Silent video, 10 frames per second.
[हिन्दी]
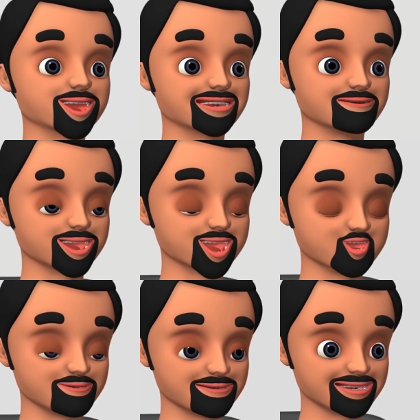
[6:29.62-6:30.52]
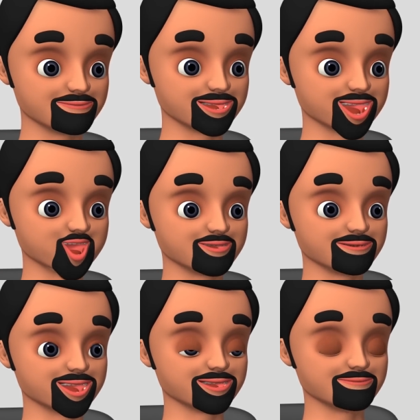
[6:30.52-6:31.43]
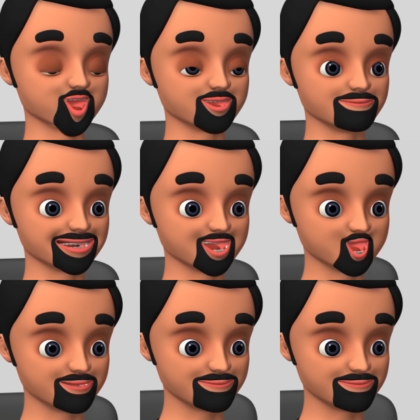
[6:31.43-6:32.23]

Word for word: सारी फॉर्मेलिटी अभी बाहर जाकर पूरी कर लो